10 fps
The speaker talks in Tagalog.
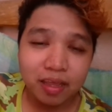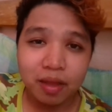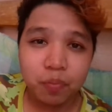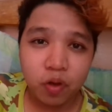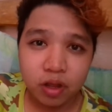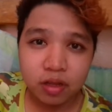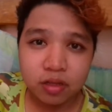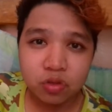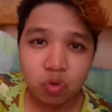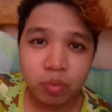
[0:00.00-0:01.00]
Kaya po
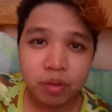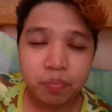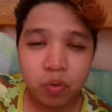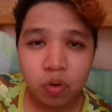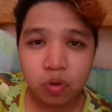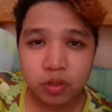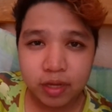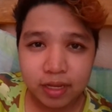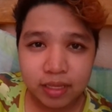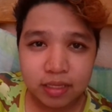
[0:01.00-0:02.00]
ang tubig po
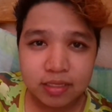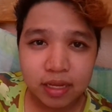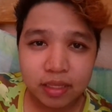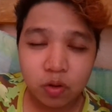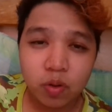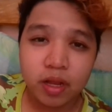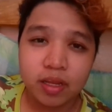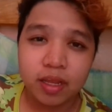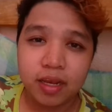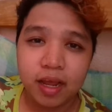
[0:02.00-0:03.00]
natin sa
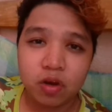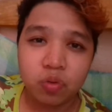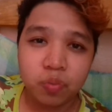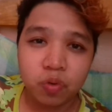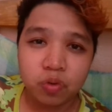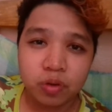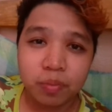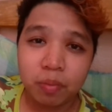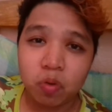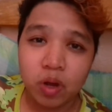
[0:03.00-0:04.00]
katawan ay lalo pong
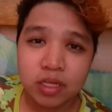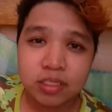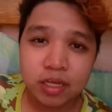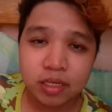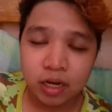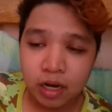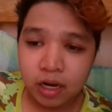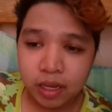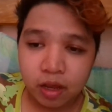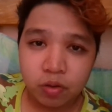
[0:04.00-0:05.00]
nababawasan.
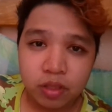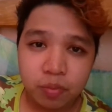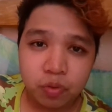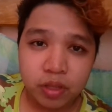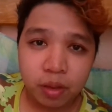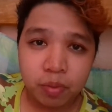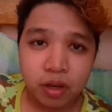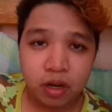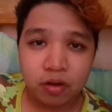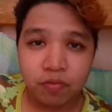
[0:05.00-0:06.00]
Kaya kung hindi po tayo
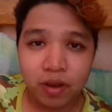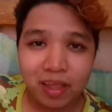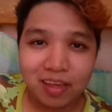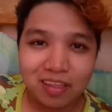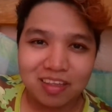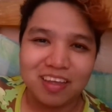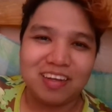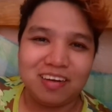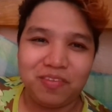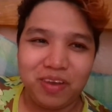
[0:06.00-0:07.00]
magre-replenish,
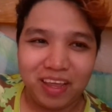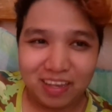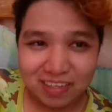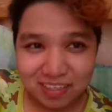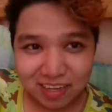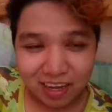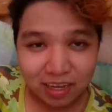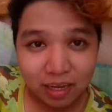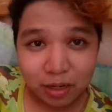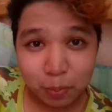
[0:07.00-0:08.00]
ay replenish,
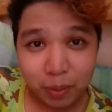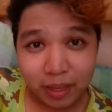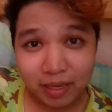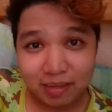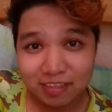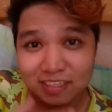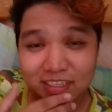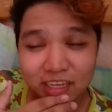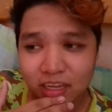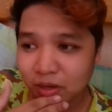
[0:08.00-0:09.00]
ay replenish.
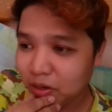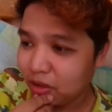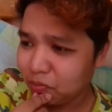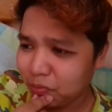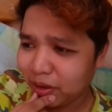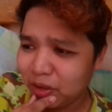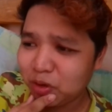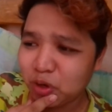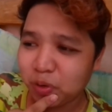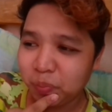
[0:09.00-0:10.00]
Ay, ano ba
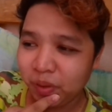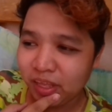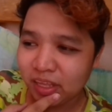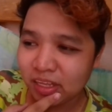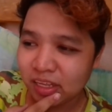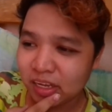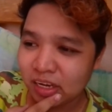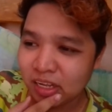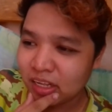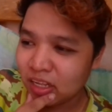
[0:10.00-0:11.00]
yun? Or pee?
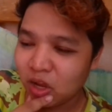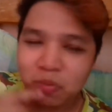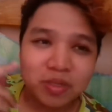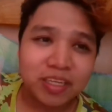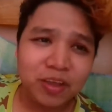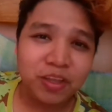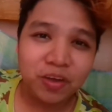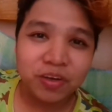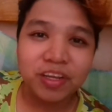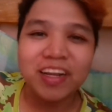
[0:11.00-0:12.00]
O, basta yun
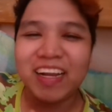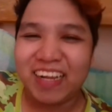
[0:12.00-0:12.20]
na yun.